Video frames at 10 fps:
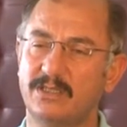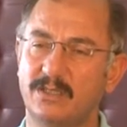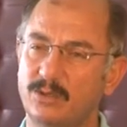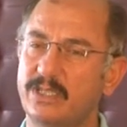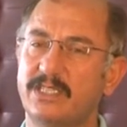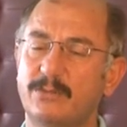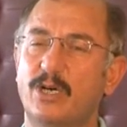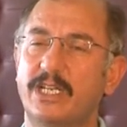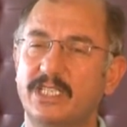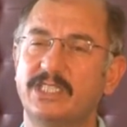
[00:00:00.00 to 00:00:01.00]
Onları da
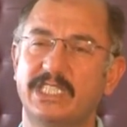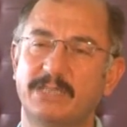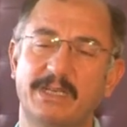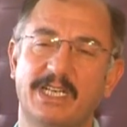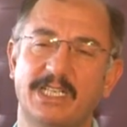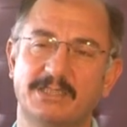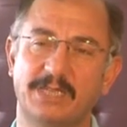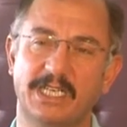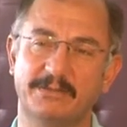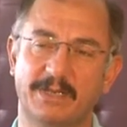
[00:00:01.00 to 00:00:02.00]
bu arada zikretmek lazım
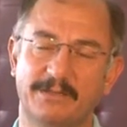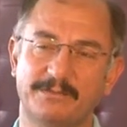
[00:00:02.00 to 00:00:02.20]
galiba.